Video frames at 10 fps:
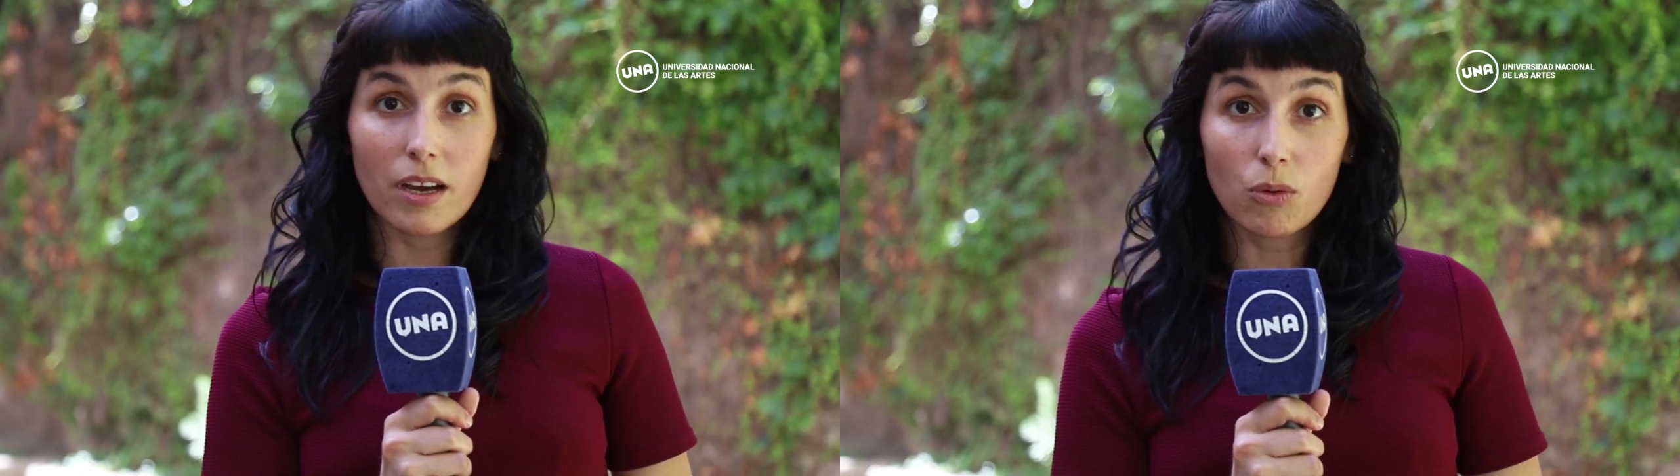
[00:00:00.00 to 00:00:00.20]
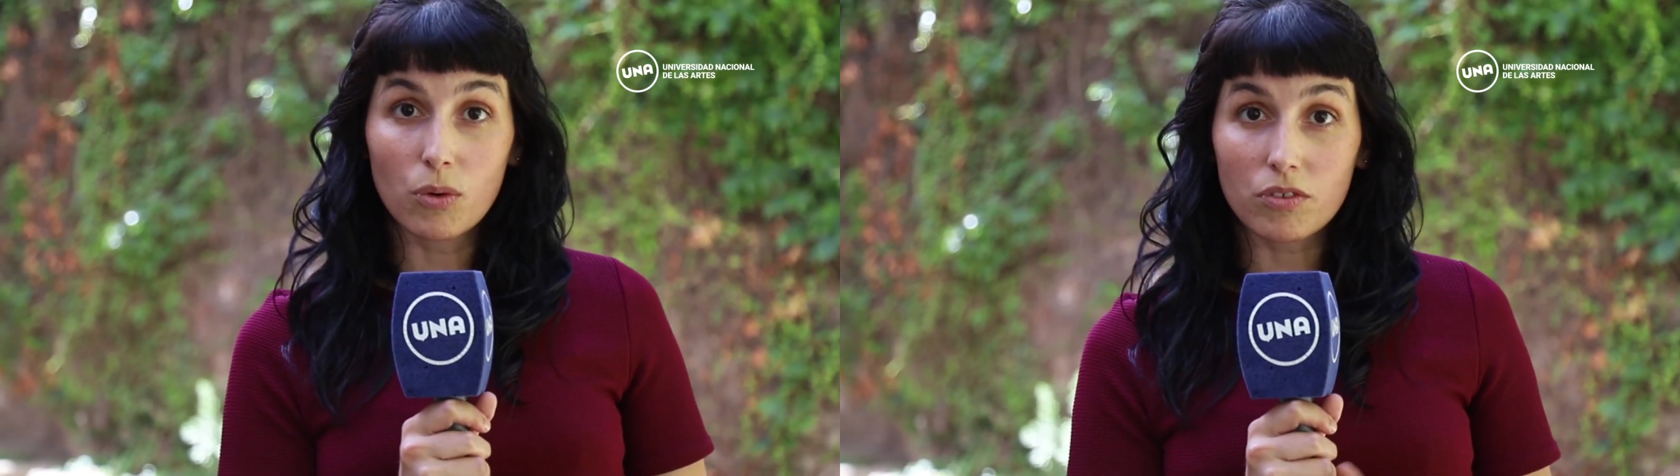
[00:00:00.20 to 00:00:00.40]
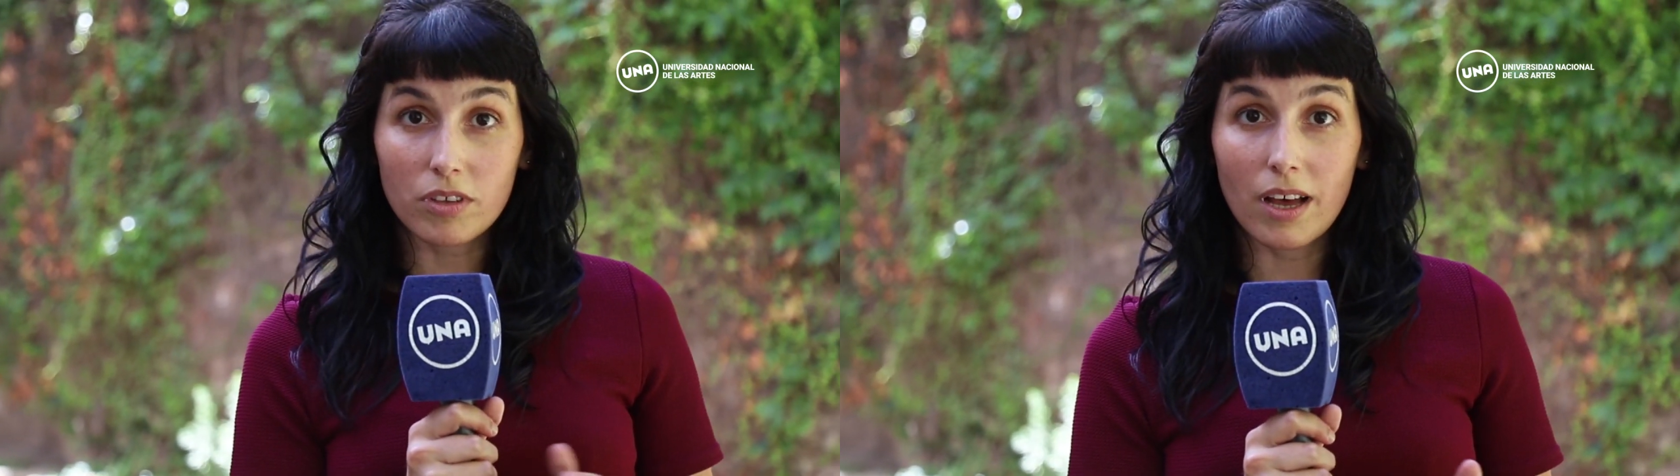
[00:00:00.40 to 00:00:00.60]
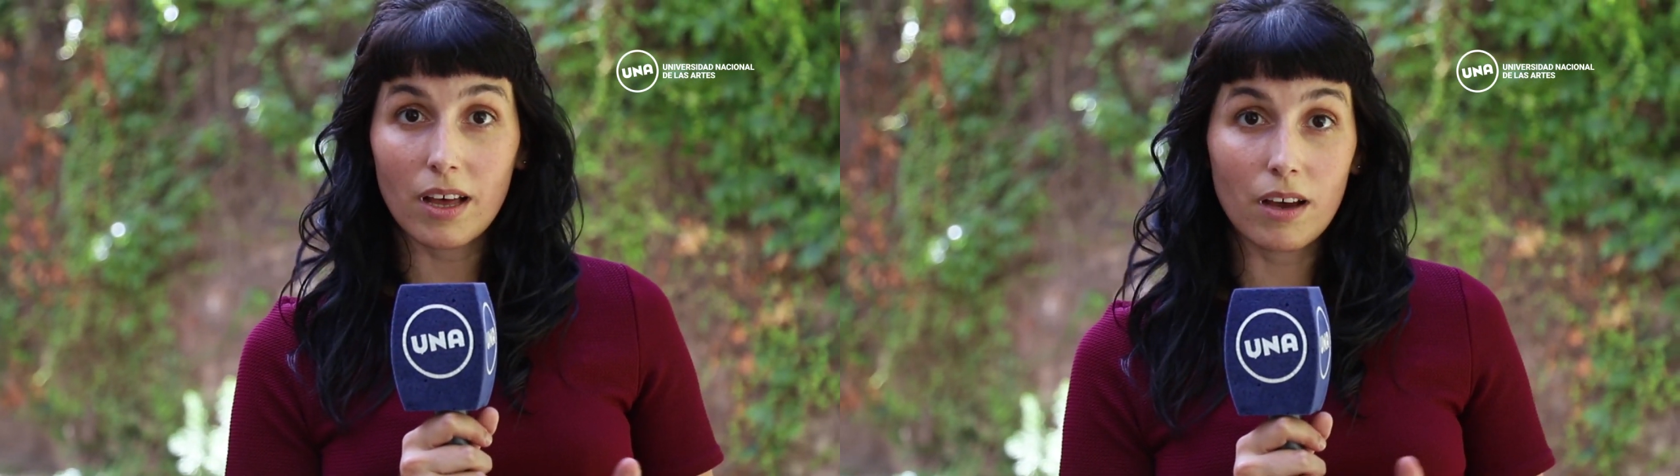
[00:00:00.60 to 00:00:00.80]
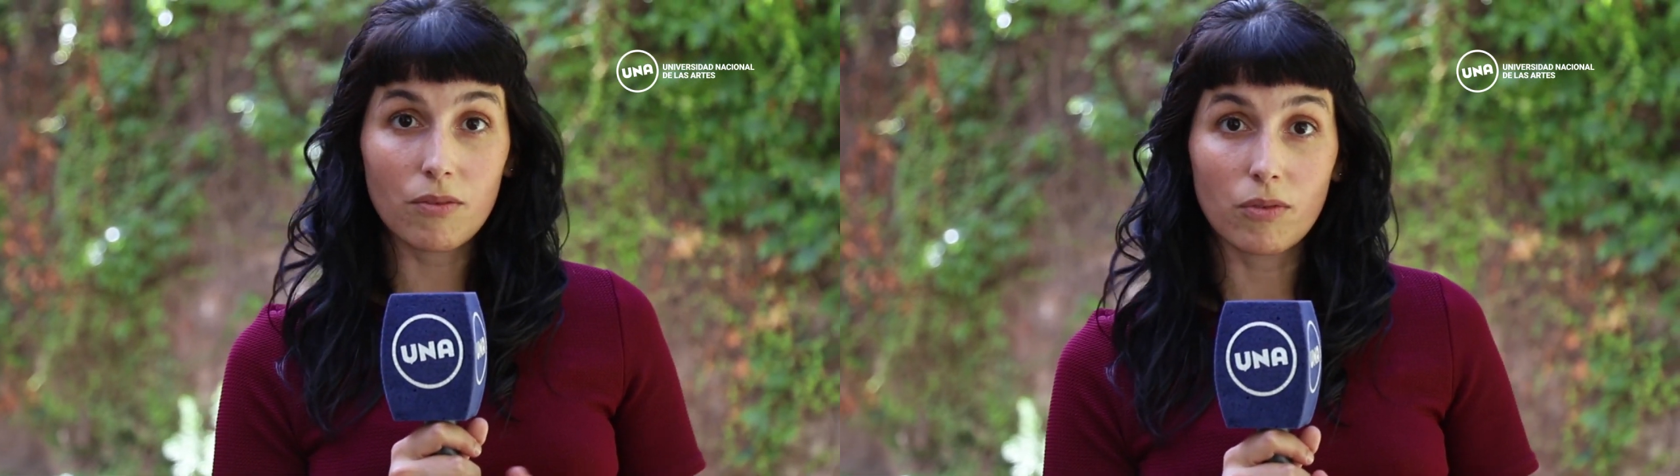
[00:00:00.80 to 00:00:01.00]
de
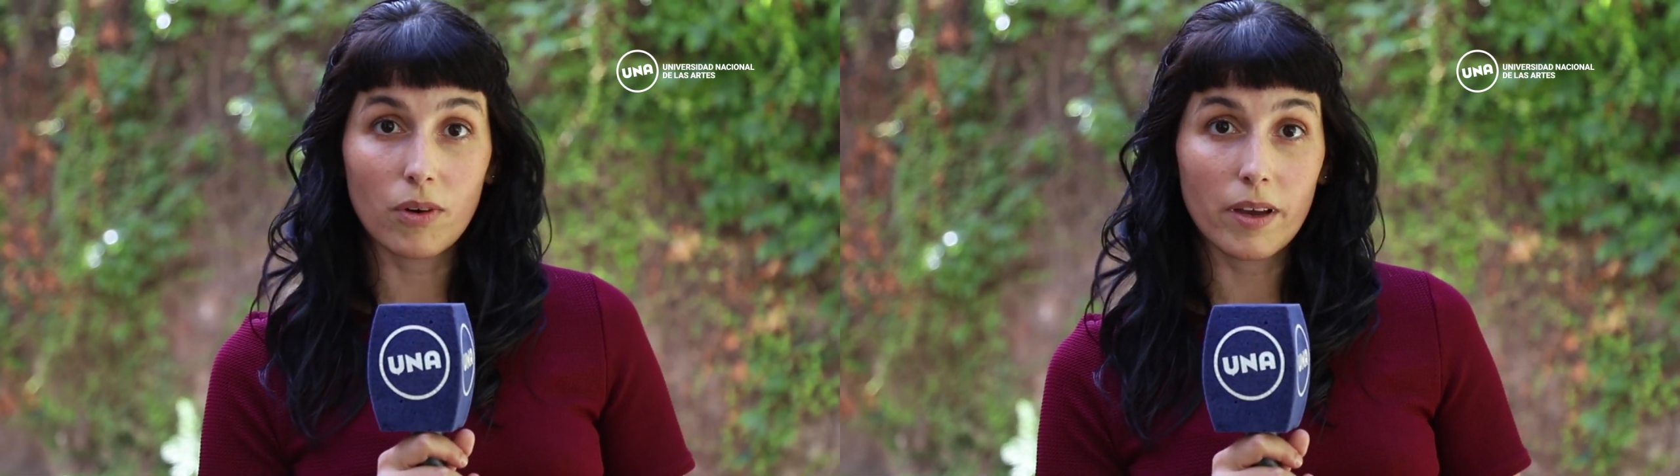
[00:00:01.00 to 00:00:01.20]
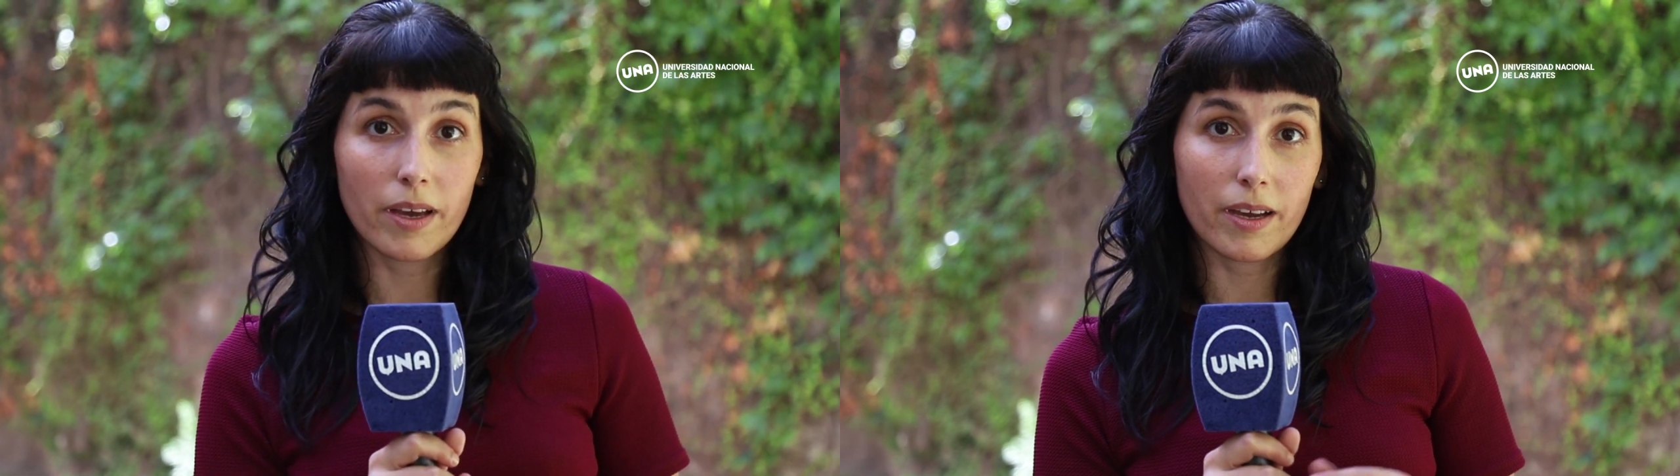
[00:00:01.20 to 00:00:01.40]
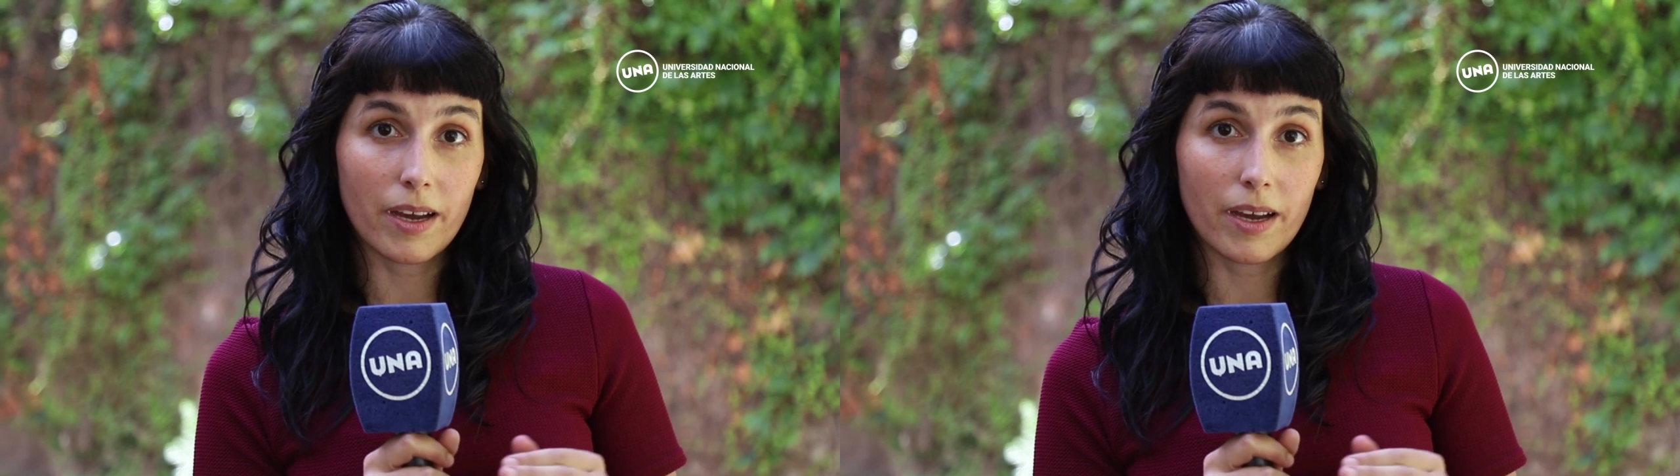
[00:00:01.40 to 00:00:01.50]
cursada fue